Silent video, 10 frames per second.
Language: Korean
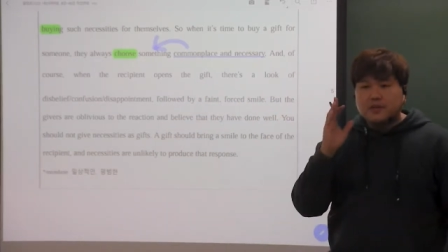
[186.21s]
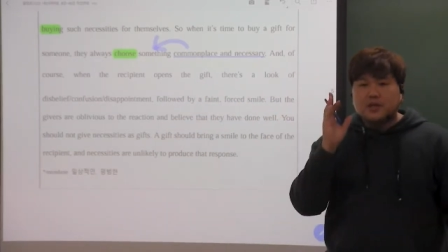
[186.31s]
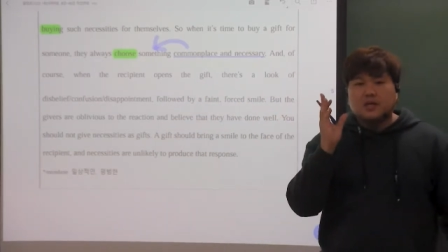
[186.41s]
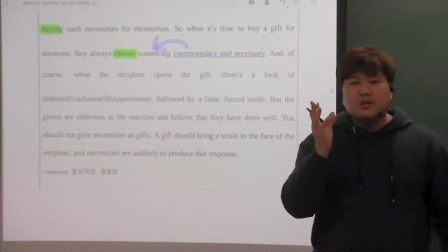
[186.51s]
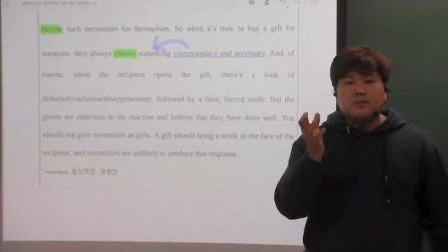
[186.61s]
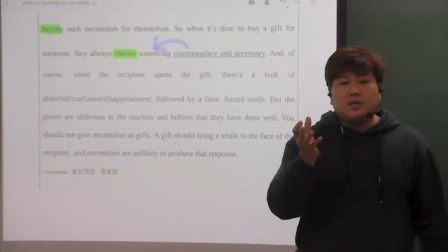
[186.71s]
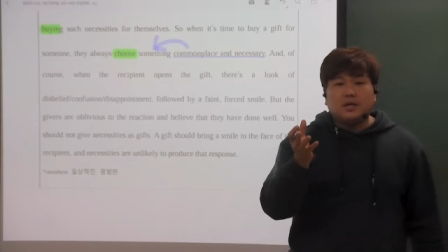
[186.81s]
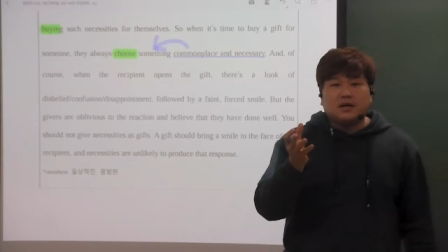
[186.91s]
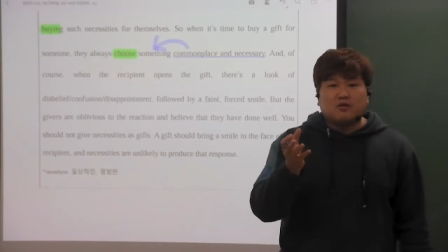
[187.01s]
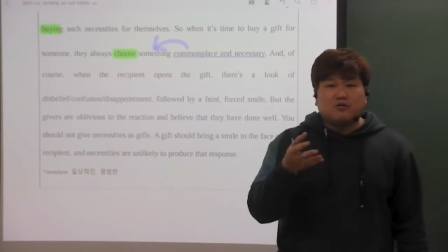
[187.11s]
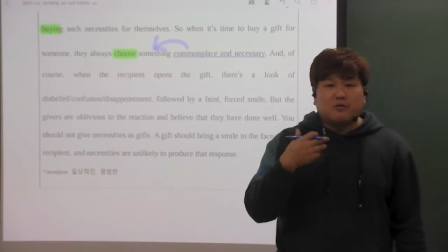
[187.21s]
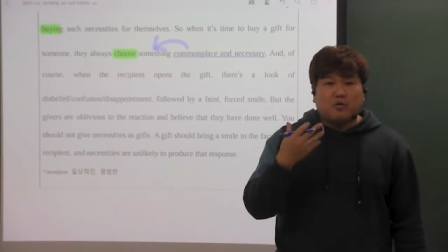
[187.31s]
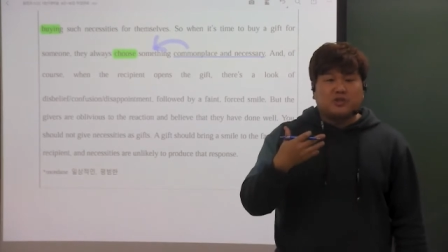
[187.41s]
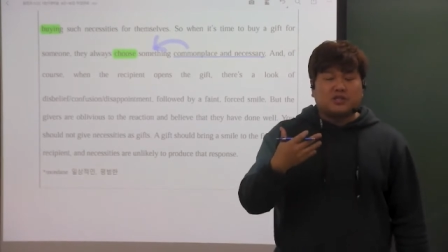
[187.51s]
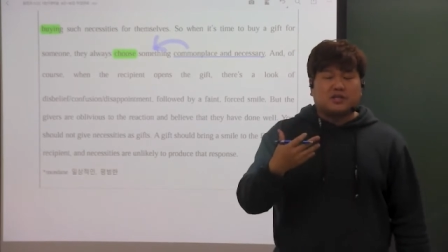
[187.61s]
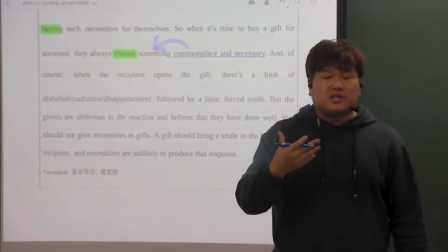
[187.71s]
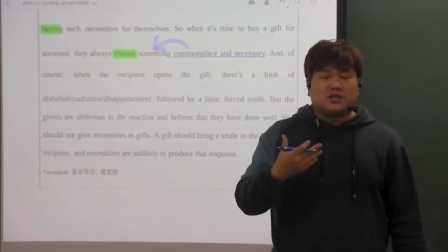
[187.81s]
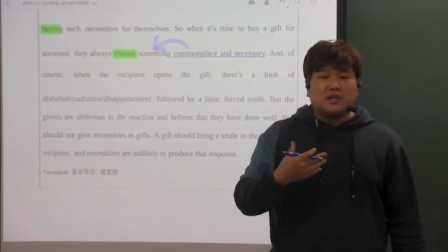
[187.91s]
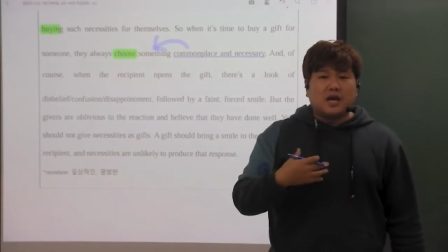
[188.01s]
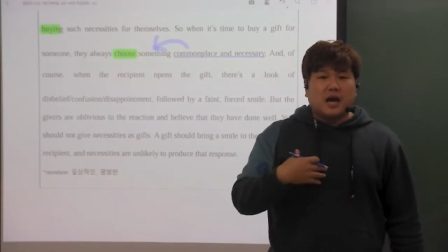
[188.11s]
희미하고 forced
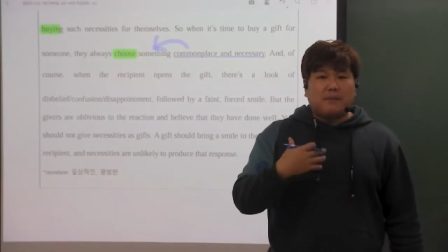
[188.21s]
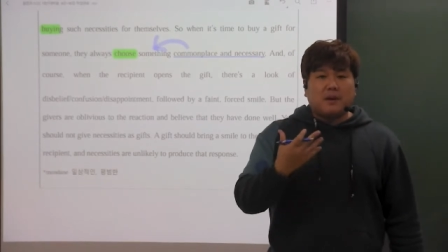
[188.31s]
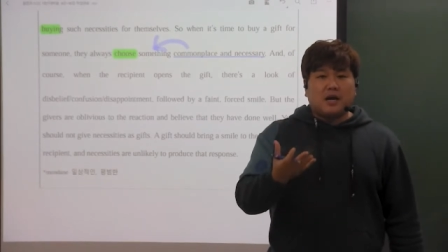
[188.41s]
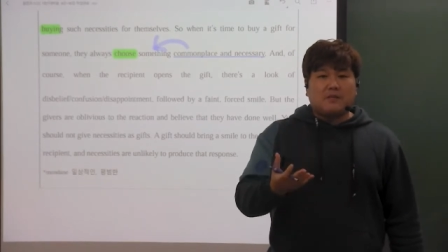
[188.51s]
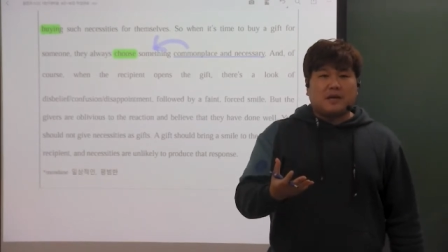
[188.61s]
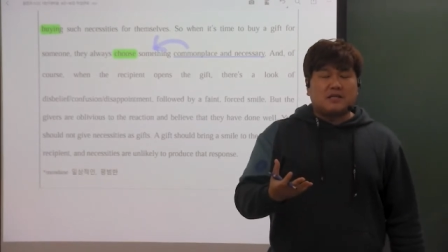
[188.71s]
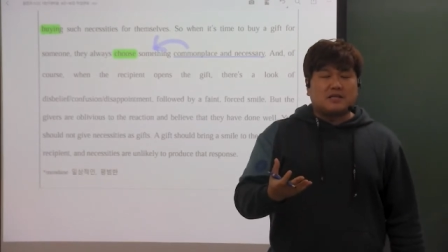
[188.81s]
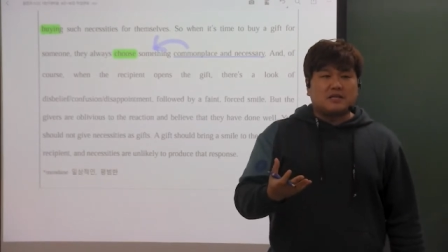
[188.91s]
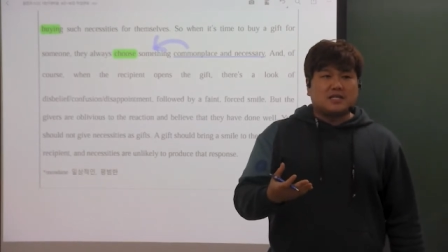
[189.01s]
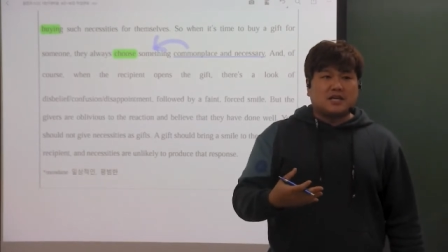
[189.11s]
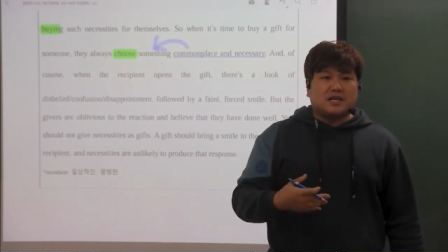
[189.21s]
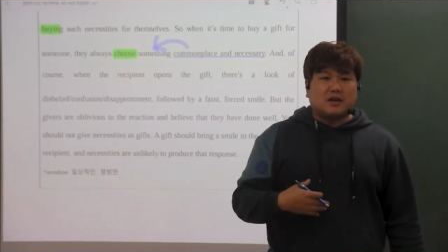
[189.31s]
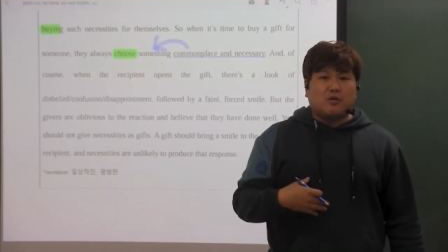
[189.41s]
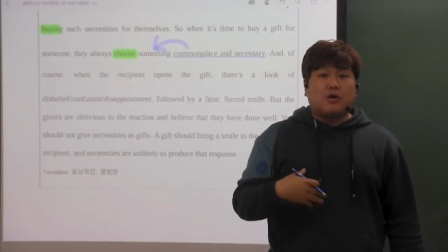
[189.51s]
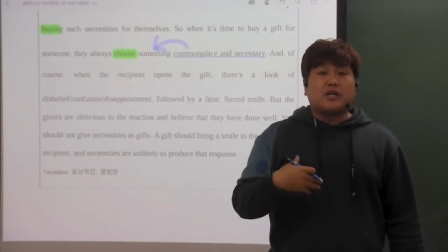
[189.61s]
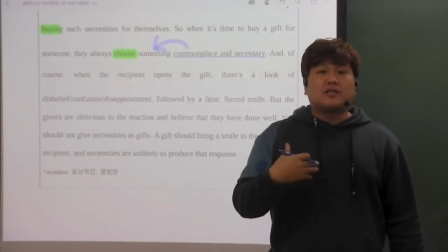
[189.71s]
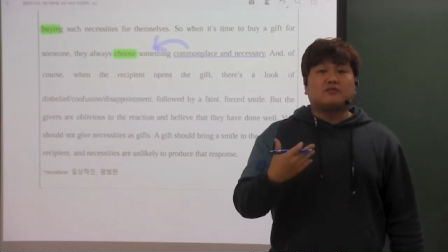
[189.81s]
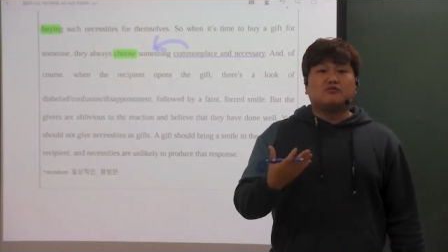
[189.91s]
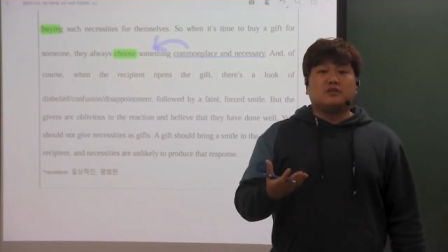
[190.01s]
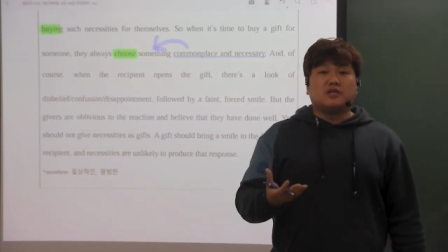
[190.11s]
압박을 받은 자기가 원해서
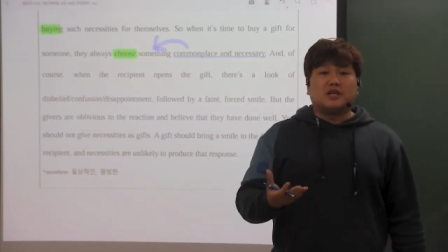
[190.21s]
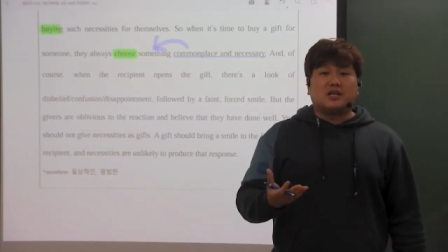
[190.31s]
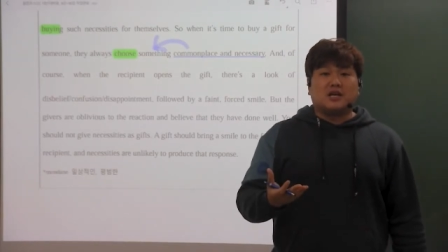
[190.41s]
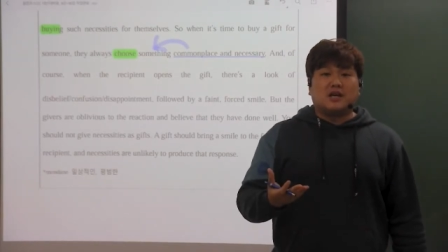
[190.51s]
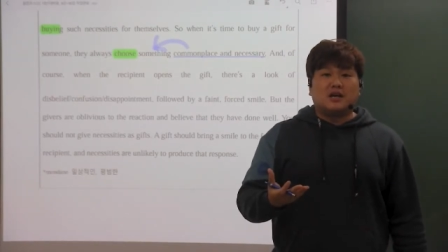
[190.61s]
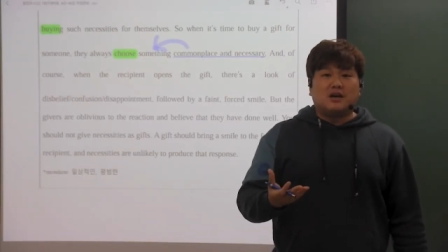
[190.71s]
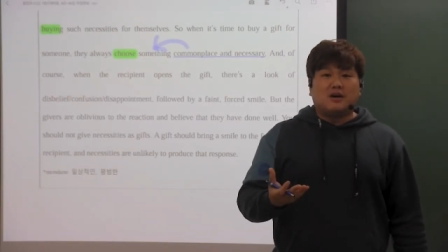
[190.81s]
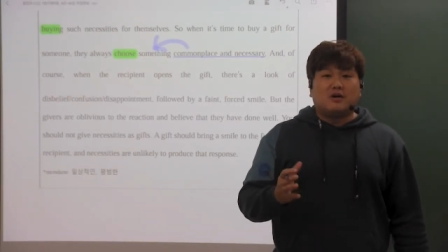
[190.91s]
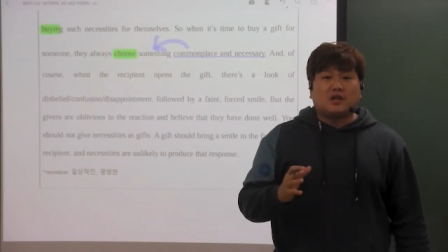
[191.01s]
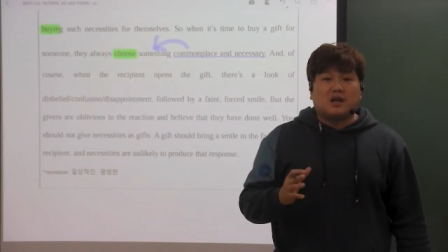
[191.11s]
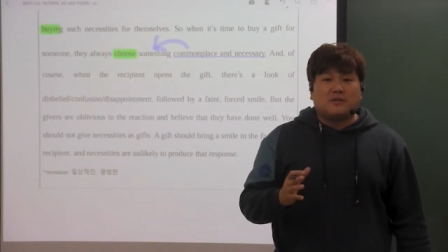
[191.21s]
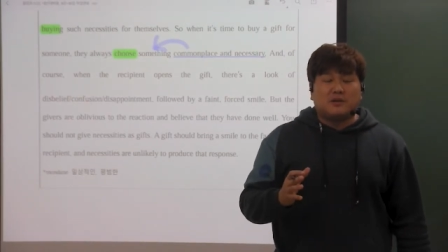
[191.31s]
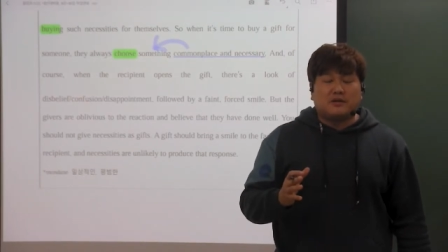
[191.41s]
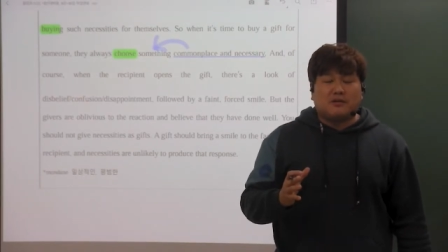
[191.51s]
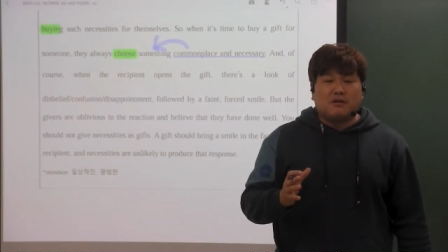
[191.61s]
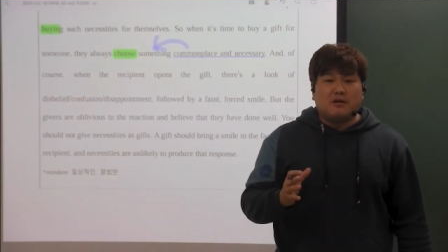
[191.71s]
웃는 게 아니라 허탈하면서